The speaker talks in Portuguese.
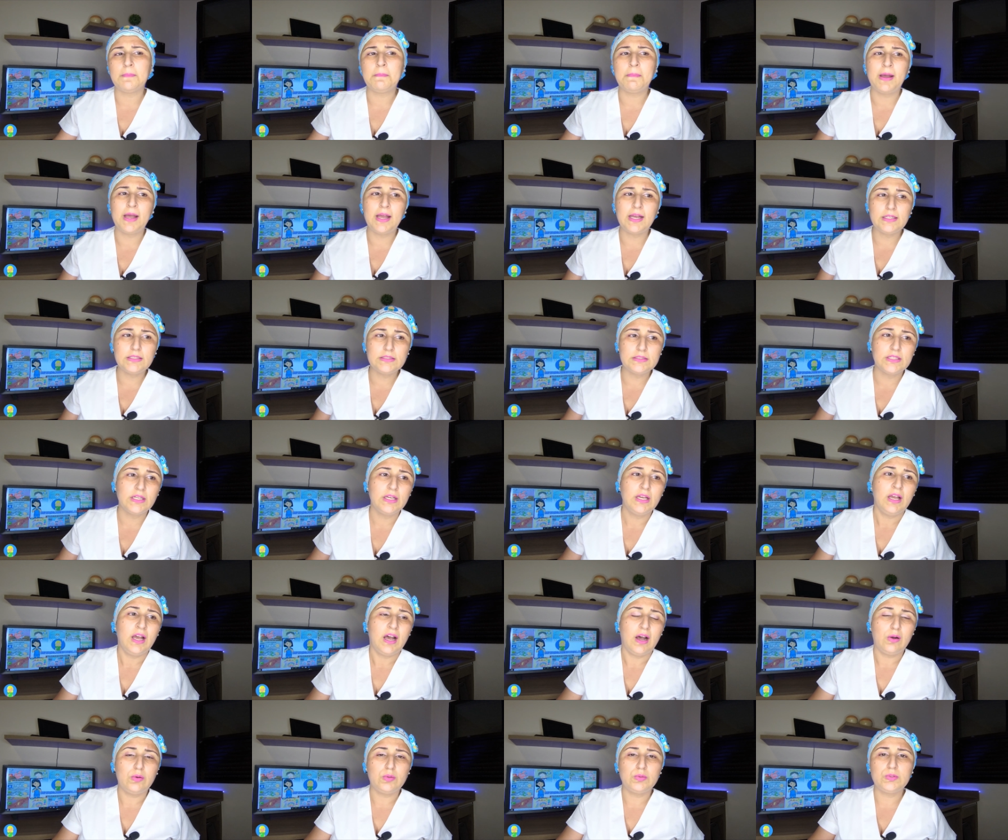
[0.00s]
Mas
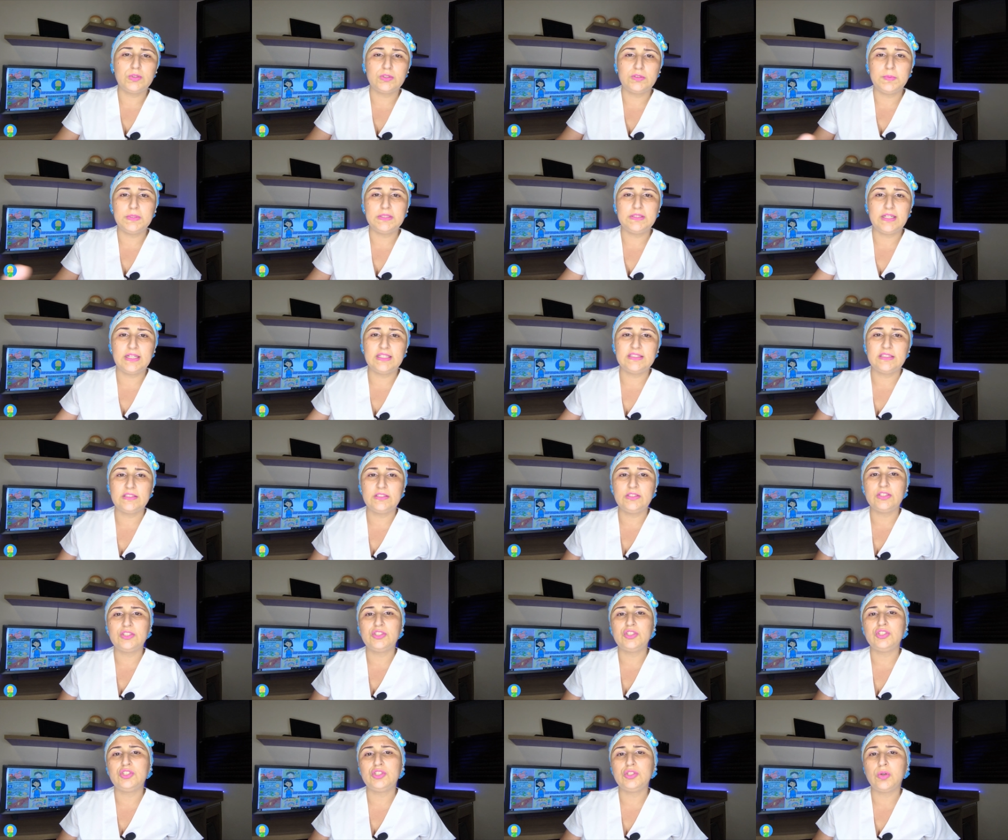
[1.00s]
alguns hospitais ainda
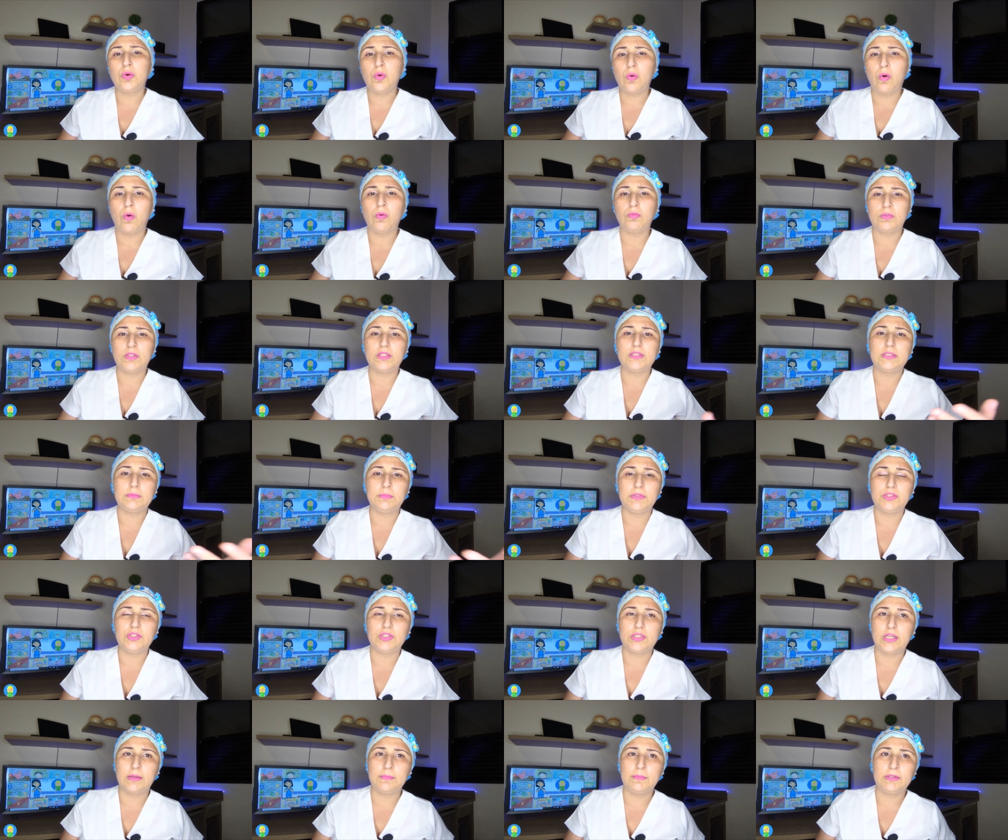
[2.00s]
a gente encontra esse
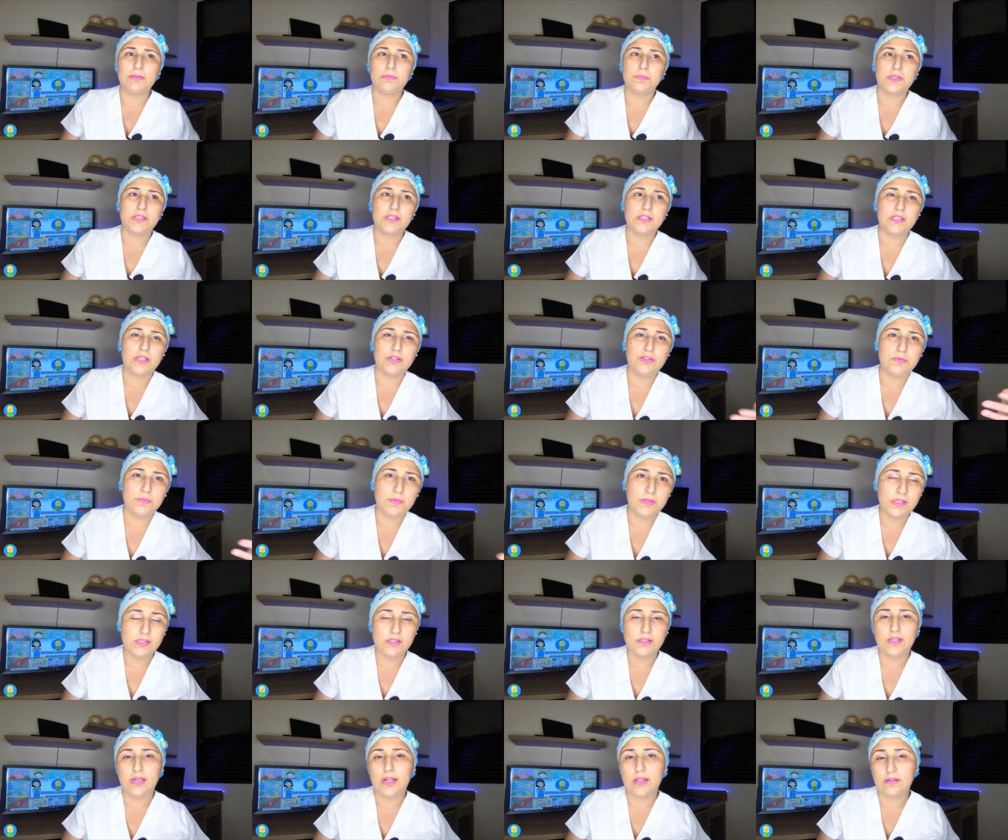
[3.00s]
medicamento para ser
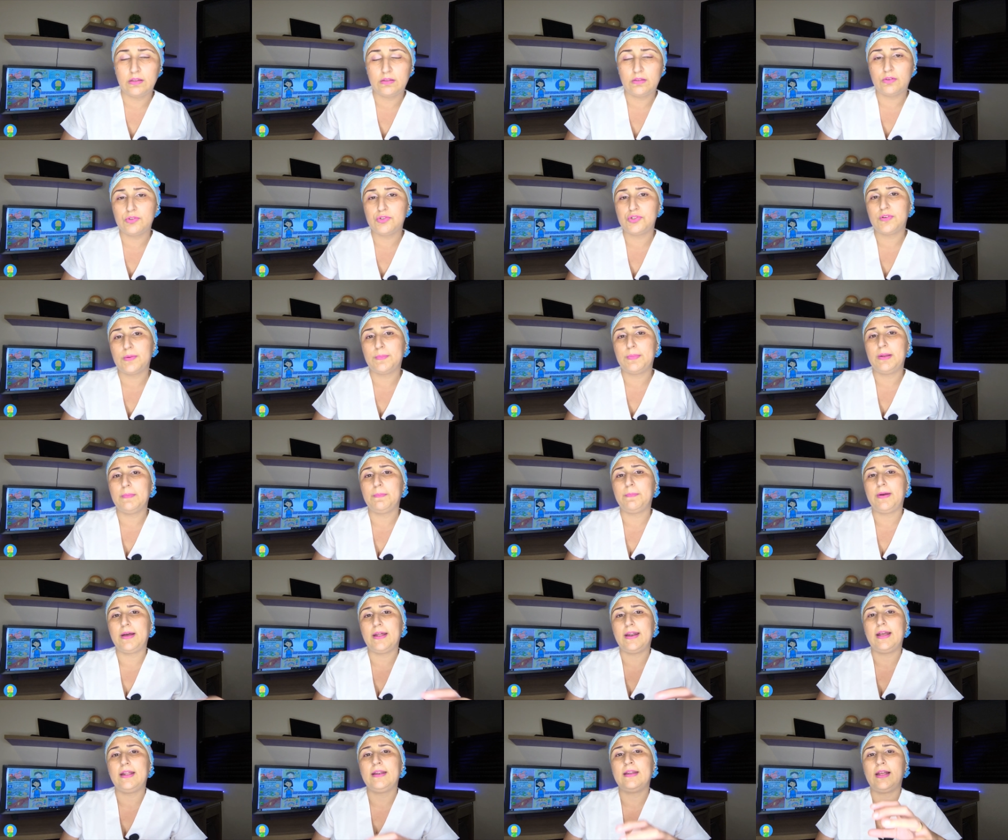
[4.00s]
administrado. Então a gente vai
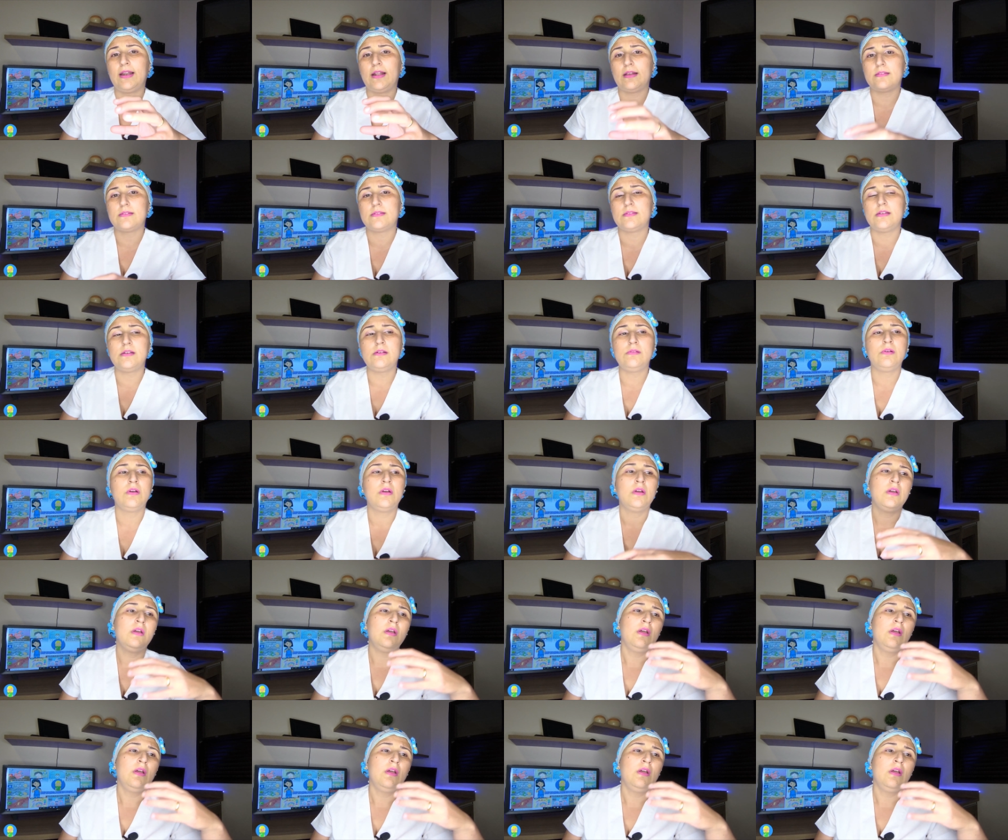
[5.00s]
preparar a inalação